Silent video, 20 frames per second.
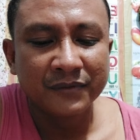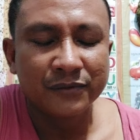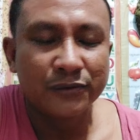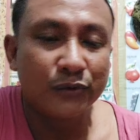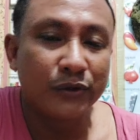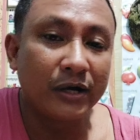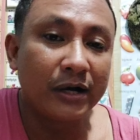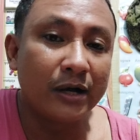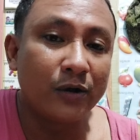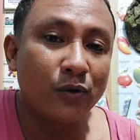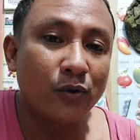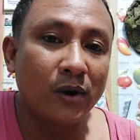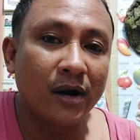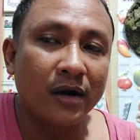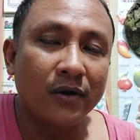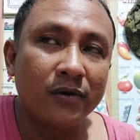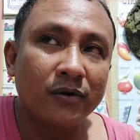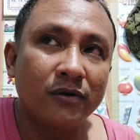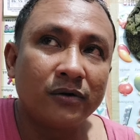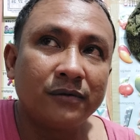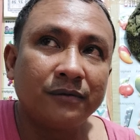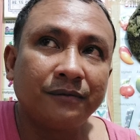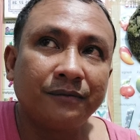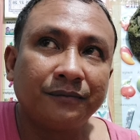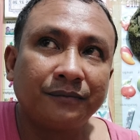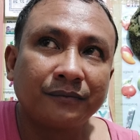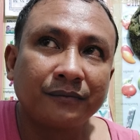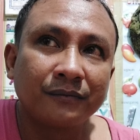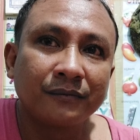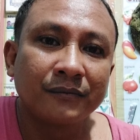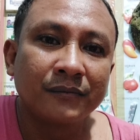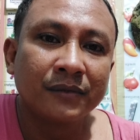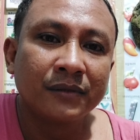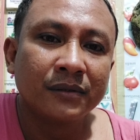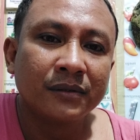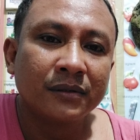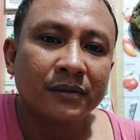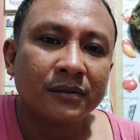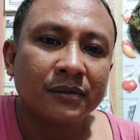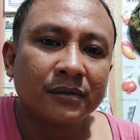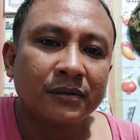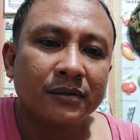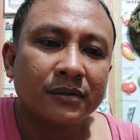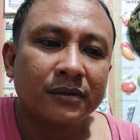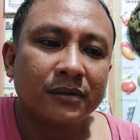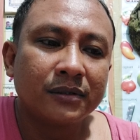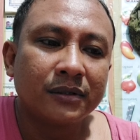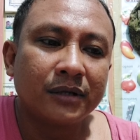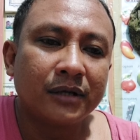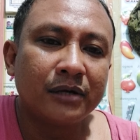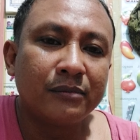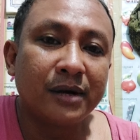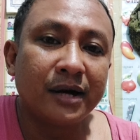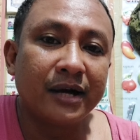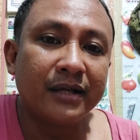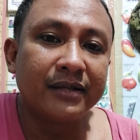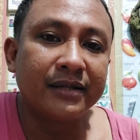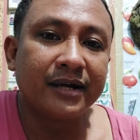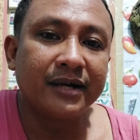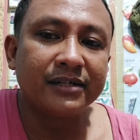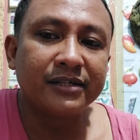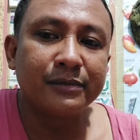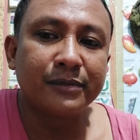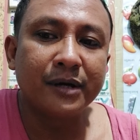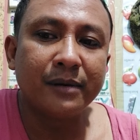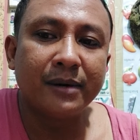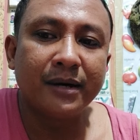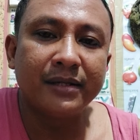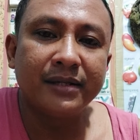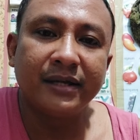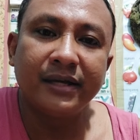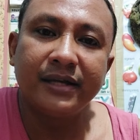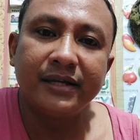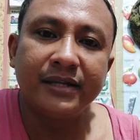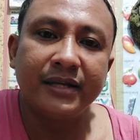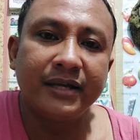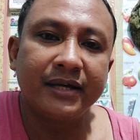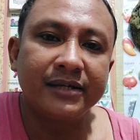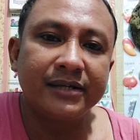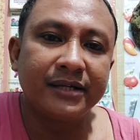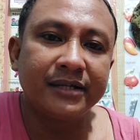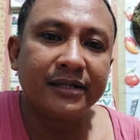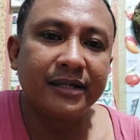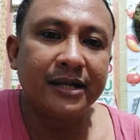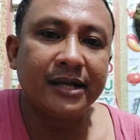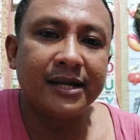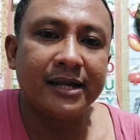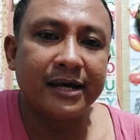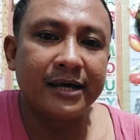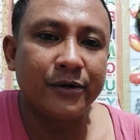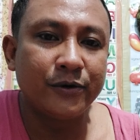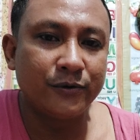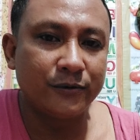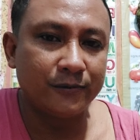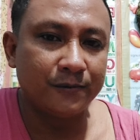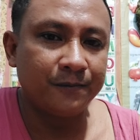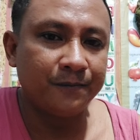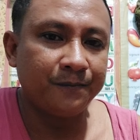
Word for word: Nung nakakuha ko, ang maganda kasi mga buddy, hindi kanya nilalayo.